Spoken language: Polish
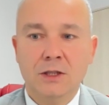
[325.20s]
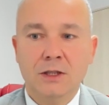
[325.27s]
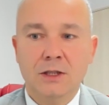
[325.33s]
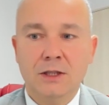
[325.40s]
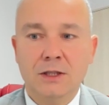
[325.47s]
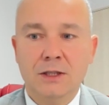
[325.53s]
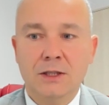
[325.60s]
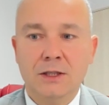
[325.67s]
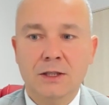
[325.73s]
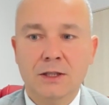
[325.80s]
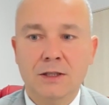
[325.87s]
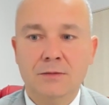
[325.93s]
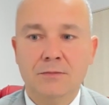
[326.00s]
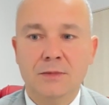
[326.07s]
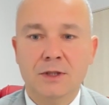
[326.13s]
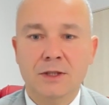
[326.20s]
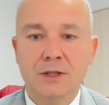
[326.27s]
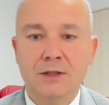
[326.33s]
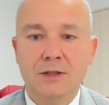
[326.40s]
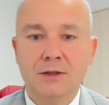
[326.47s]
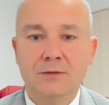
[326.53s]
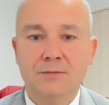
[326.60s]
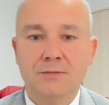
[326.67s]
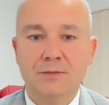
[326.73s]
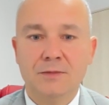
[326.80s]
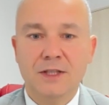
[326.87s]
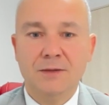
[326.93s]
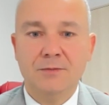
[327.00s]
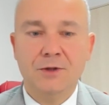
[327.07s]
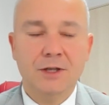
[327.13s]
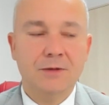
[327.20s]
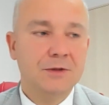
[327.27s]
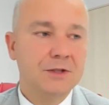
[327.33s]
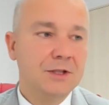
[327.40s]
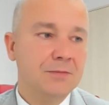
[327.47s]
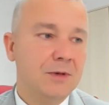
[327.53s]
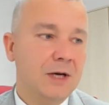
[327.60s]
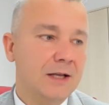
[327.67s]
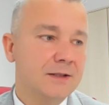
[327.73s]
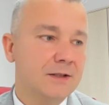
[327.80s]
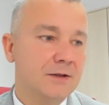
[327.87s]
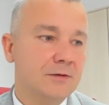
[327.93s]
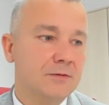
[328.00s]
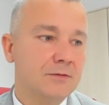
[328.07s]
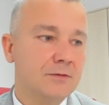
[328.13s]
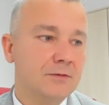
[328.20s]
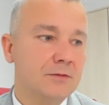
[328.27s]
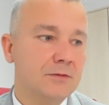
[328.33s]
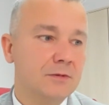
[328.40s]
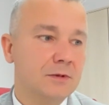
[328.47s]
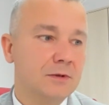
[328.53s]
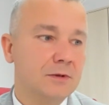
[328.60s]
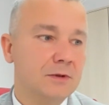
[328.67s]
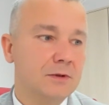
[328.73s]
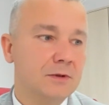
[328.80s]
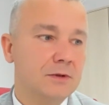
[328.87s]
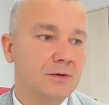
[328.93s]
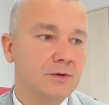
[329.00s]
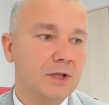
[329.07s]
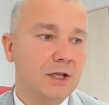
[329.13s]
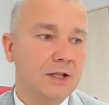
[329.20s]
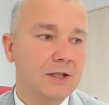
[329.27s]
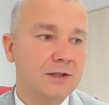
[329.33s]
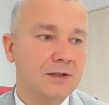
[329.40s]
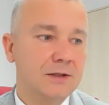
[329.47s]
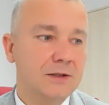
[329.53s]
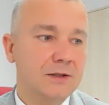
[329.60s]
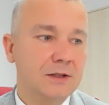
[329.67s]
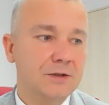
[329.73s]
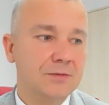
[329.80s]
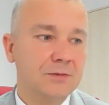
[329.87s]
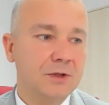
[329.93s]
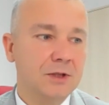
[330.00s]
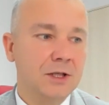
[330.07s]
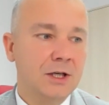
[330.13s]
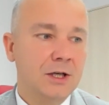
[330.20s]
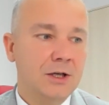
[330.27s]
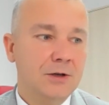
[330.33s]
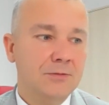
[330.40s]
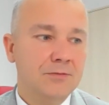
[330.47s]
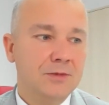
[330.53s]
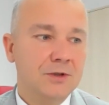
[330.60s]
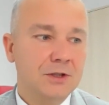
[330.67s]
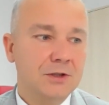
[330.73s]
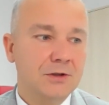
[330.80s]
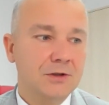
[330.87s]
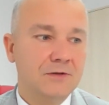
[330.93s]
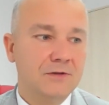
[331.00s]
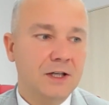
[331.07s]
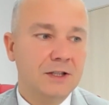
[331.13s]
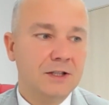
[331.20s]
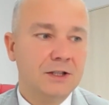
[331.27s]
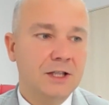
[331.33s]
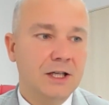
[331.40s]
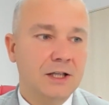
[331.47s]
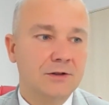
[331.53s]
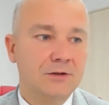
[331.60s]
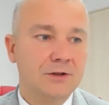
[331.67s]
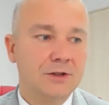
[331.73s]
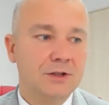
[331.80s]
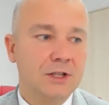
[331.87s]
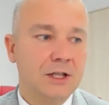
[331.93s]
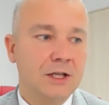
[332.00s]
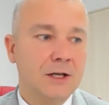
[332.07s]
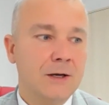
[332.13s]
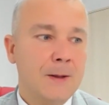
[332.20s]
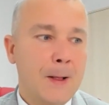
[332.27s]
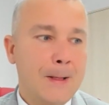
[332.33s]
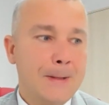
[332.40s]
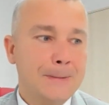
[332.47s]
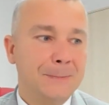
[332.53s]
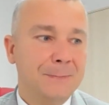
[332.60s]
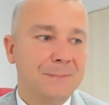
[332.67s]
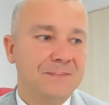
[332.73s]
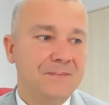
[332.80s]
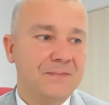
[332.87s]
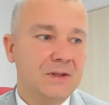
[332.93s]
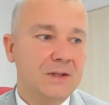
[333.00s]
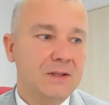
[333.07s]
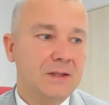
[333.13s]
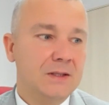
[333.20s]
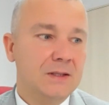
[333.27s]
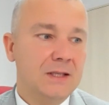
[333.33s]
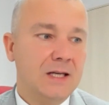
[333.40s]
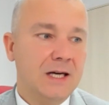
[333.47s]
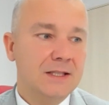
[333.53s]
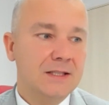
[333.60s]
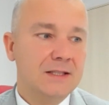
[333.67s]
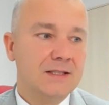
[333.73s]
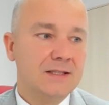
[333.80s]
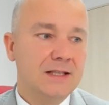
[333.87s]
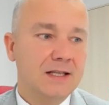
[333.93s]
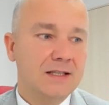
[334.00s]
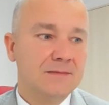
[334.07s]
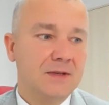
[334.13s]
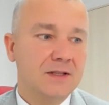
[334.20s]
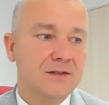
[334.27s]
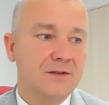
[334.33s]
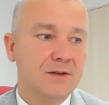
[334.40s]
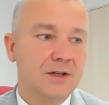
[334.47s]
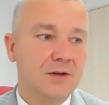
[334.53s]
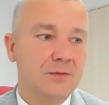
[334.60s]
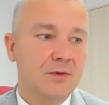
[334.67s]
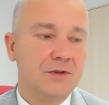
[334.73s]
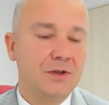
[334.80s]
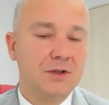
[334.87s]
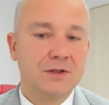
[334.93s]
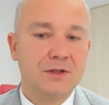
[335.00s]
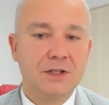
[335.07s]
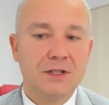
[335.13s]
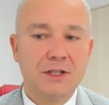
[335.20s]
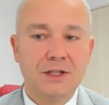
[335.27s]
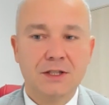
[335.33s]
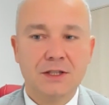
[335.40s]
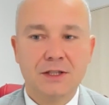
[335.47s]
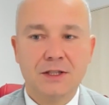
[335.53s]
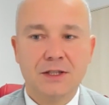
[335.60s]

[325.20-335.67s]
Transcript: E, my zajmujemy się pracą. E, tutaj jesteśmy przygotowani na to, że mm, każdy z nas ma swoje obowiązki.